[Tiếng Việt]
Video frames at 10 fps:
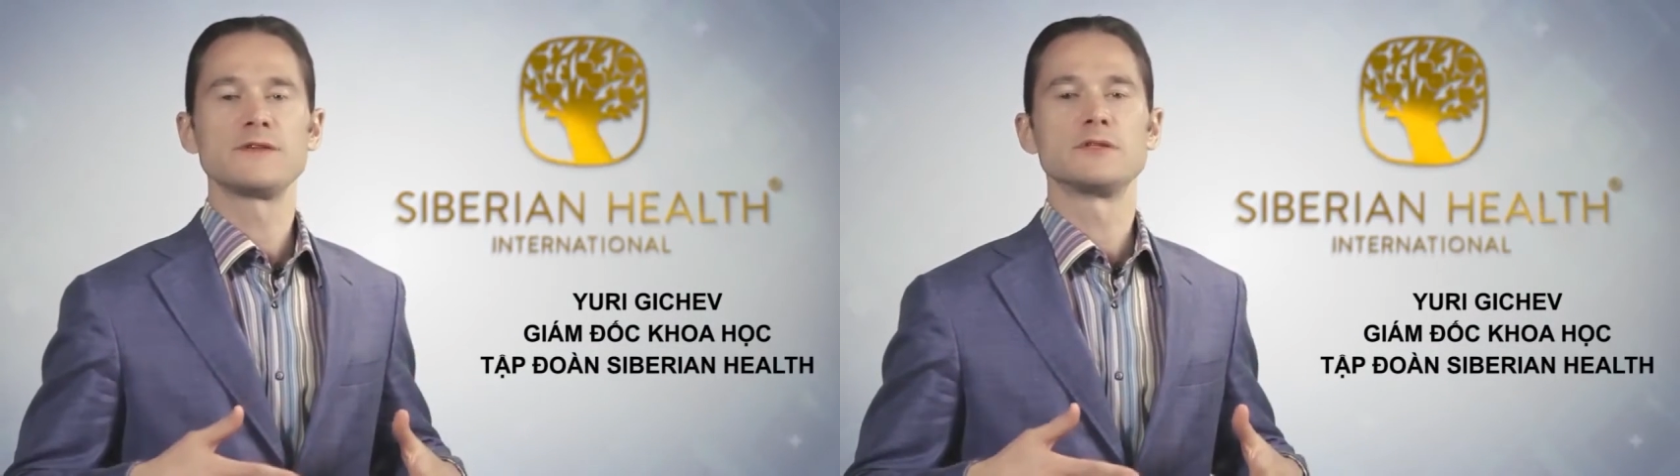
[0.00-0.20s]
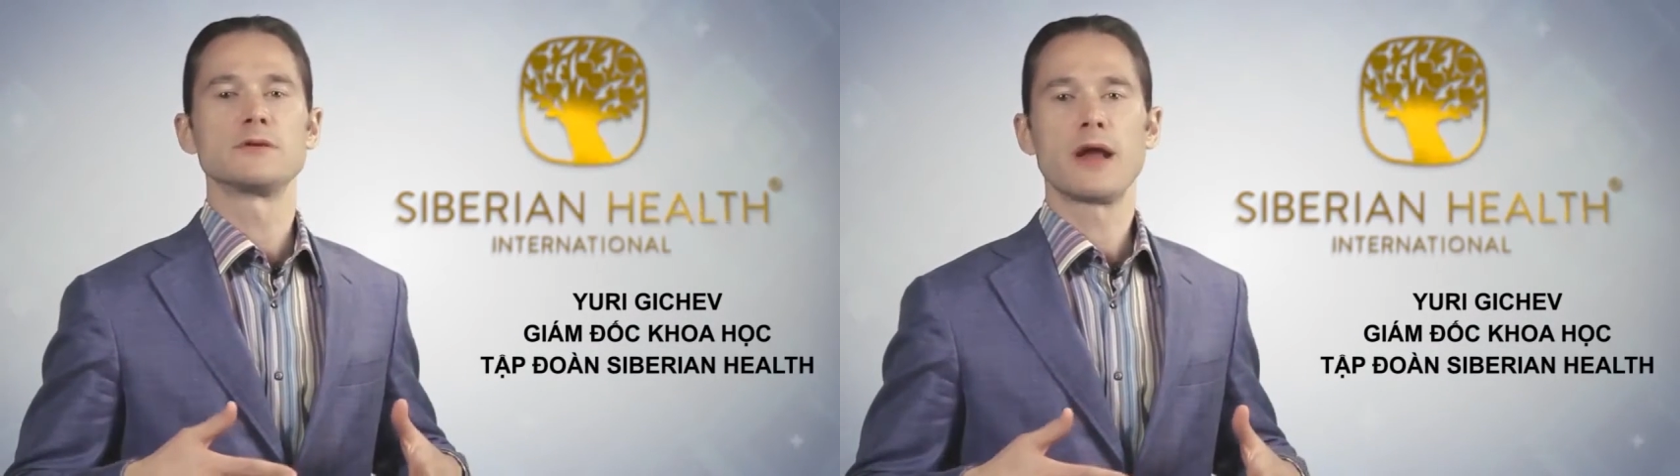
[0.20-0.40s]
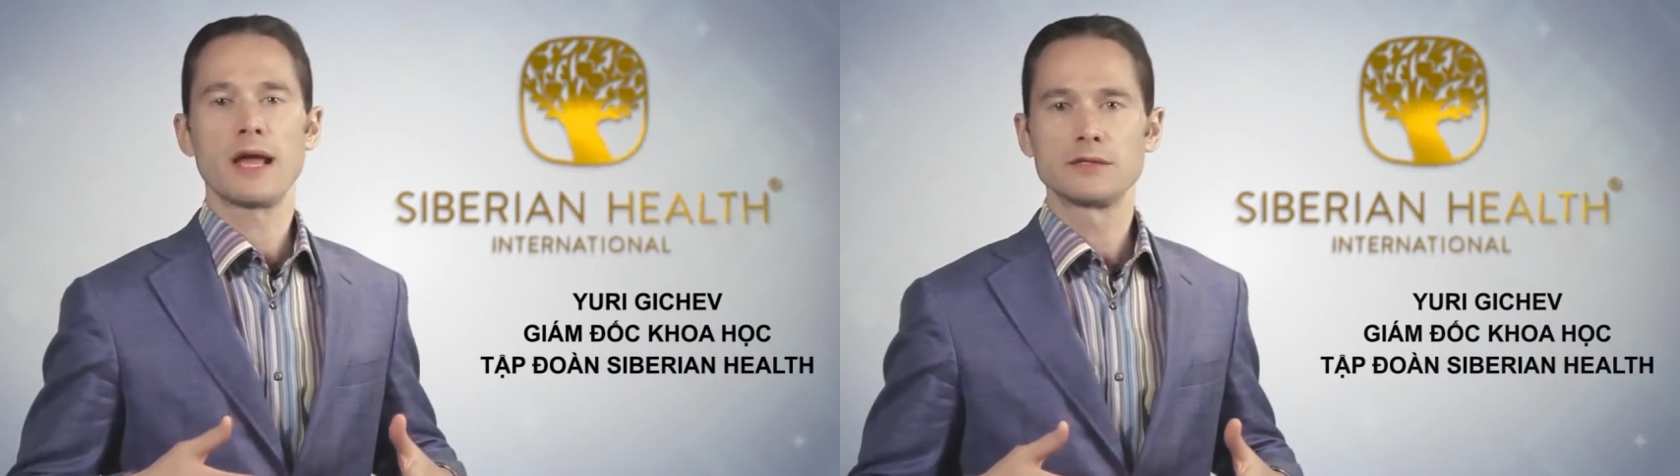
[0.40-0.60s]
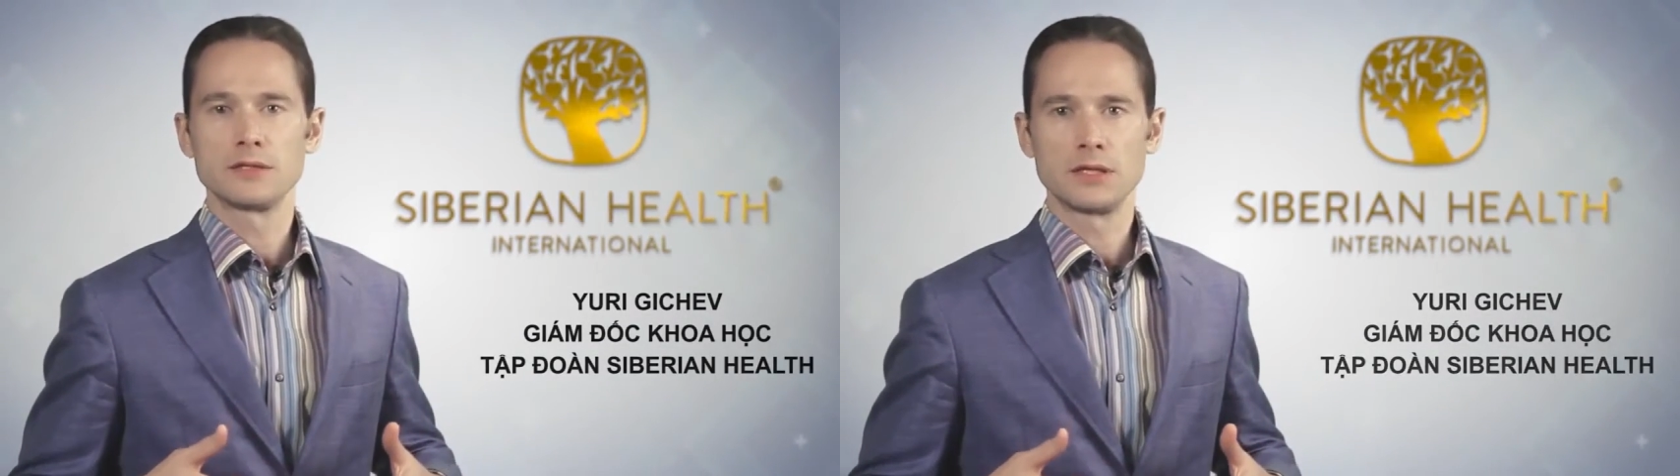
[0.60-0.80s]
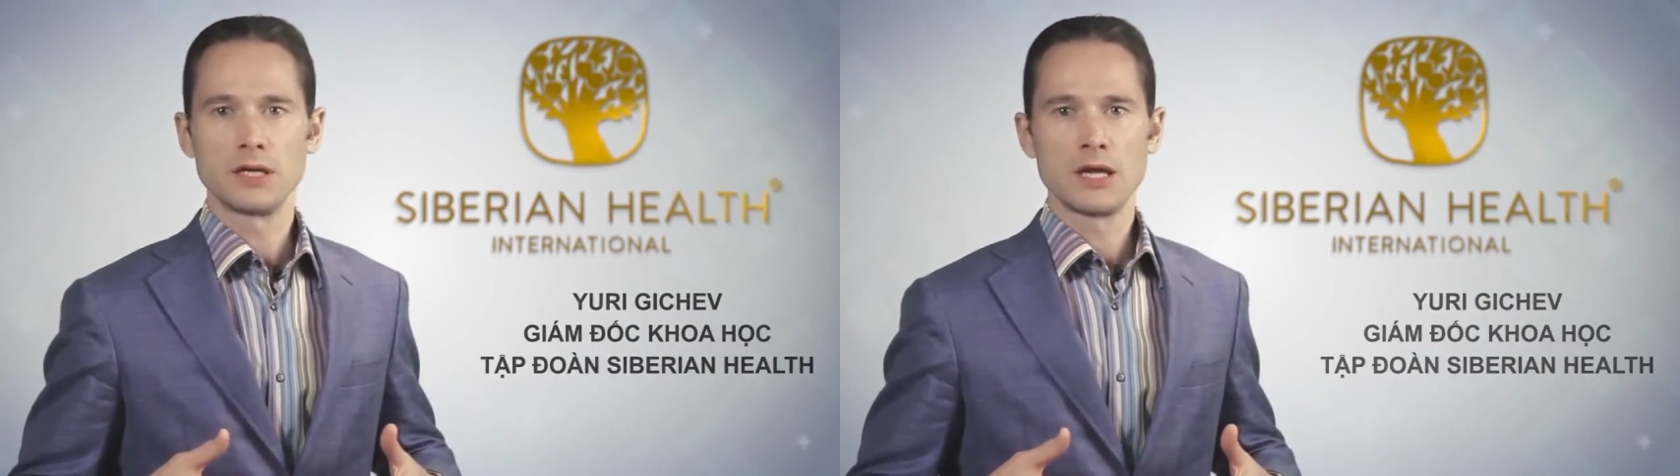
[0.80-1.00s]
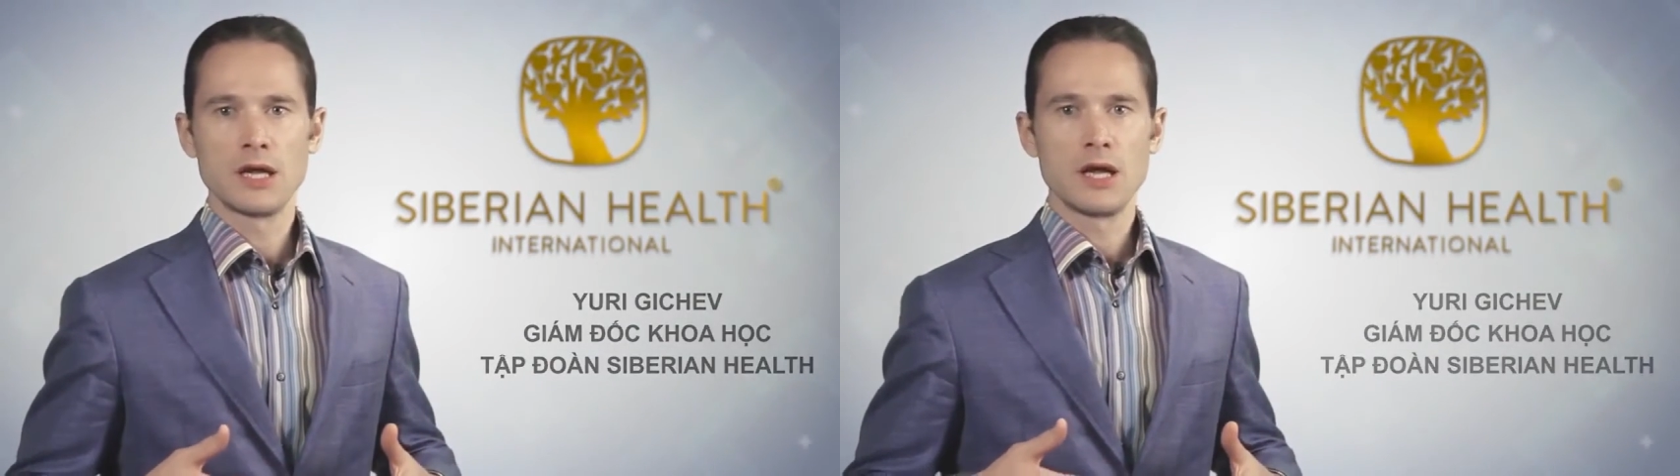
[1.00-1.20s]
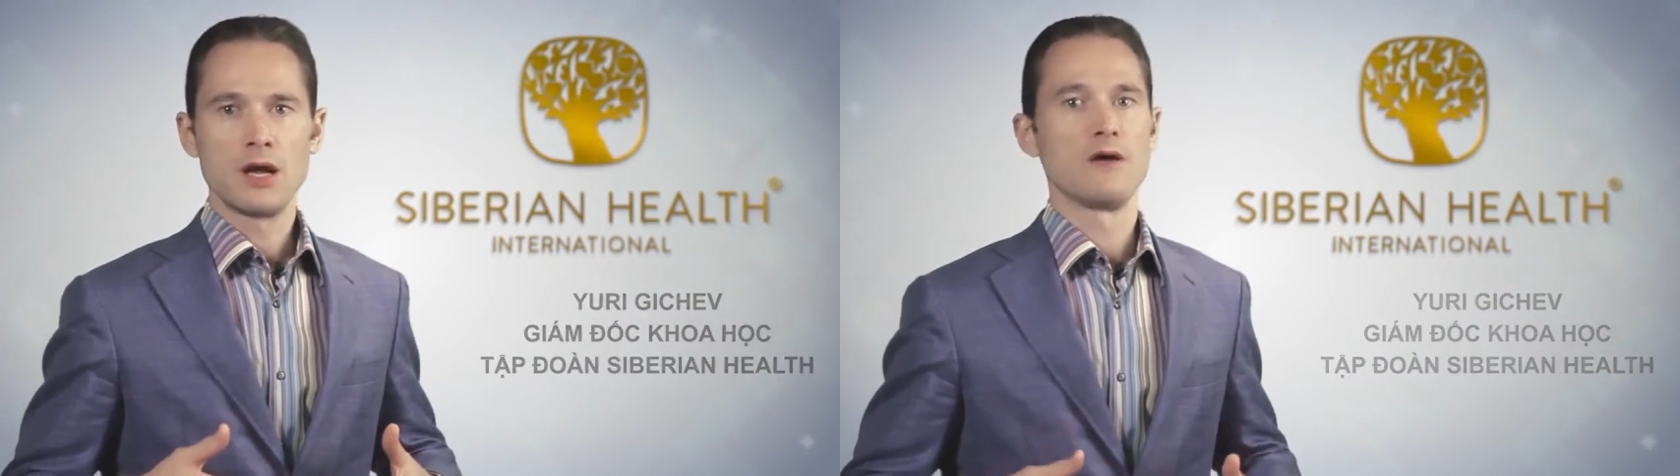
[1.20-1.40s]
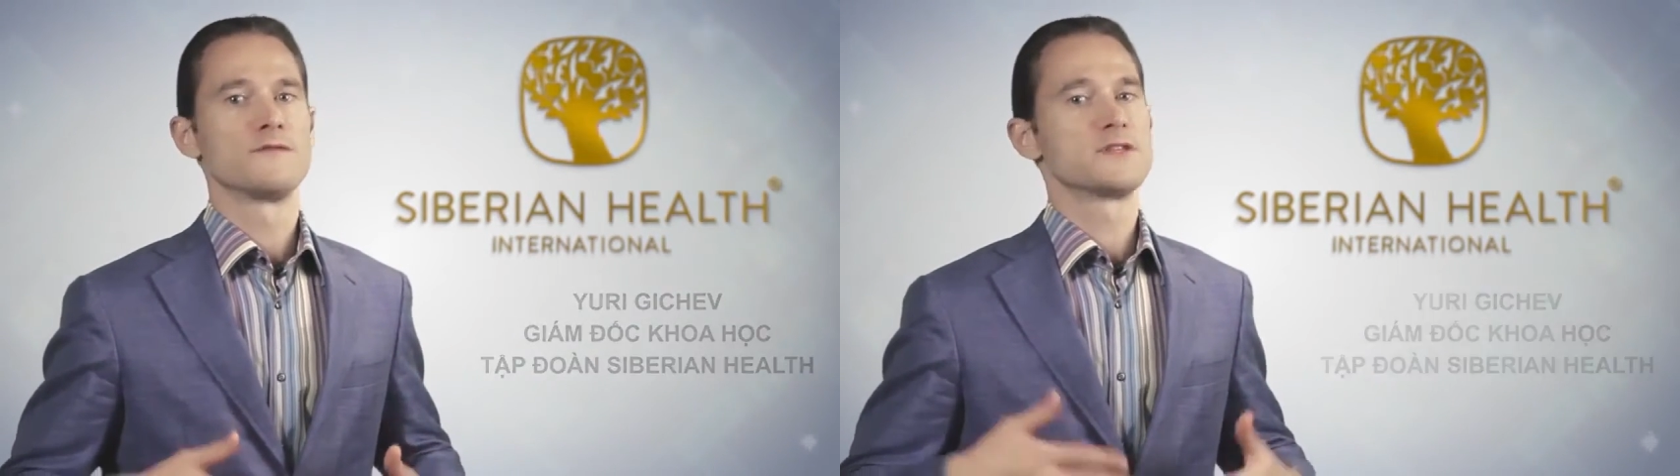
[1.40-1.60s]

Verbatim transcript: đoàn Sức khỏe Siberi.